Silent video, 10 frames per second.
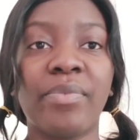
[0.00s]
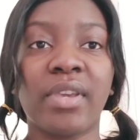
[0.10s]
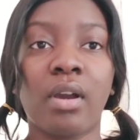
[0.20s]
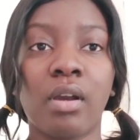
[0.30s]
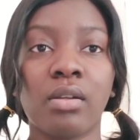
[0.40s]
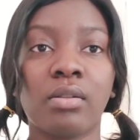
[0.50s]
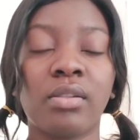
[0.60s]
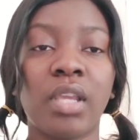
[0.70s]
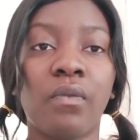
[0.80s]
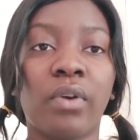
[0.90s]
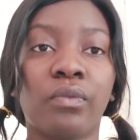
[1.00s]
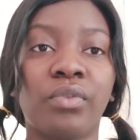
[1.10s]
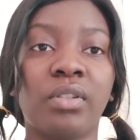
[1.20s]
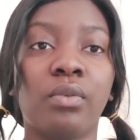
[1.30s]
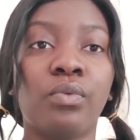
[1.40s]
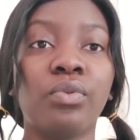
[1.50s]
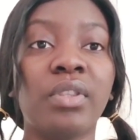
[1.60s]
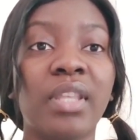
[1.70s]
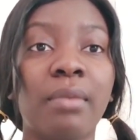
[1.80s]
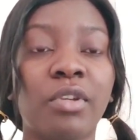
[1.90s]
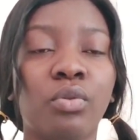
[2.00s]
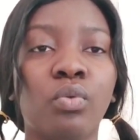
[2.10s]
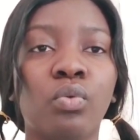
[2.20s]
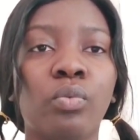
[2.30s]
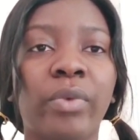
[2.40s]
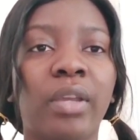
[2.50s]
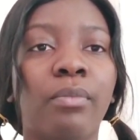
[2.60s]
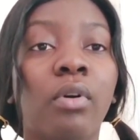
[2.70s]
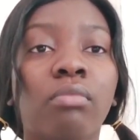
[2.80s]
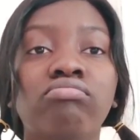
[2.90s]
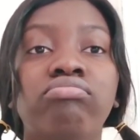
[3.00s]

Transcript: bien si elle voit que vous êtes dans le et tout mais bon